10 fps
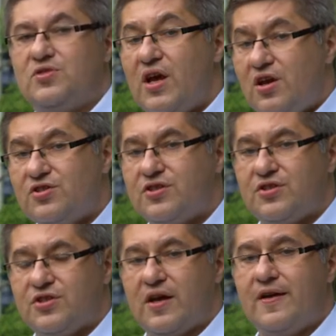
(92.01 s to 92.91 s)
Cieszcie
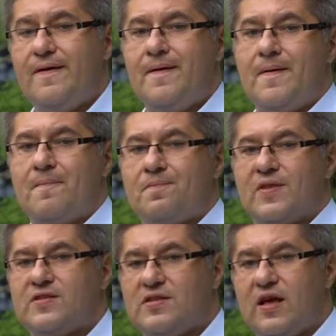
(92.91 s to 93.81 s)
się
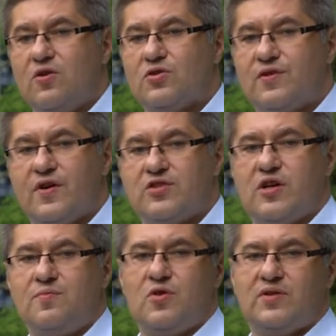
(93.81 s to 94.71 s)
z tego, że
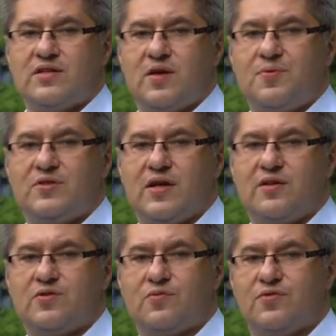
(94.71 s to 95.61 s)
wasze imiona
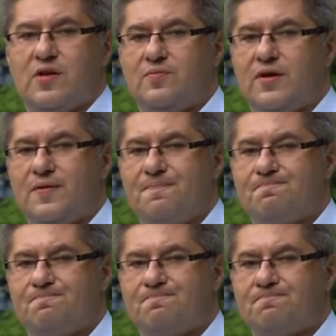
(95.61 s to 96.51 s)
zapisane są w niebie.
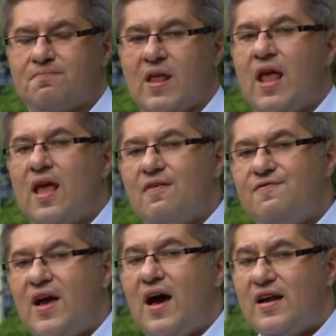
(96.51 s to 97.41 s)

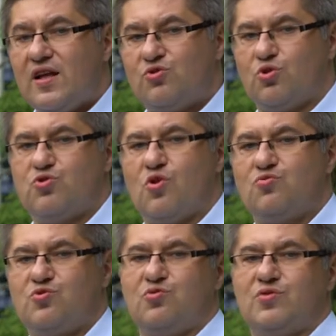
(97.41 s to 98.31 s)
Wiara to
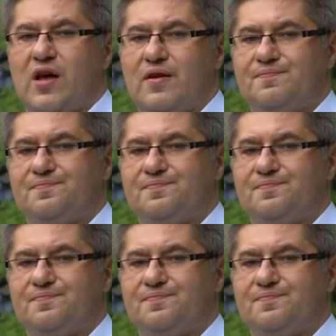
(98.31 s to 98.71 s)
są cuda.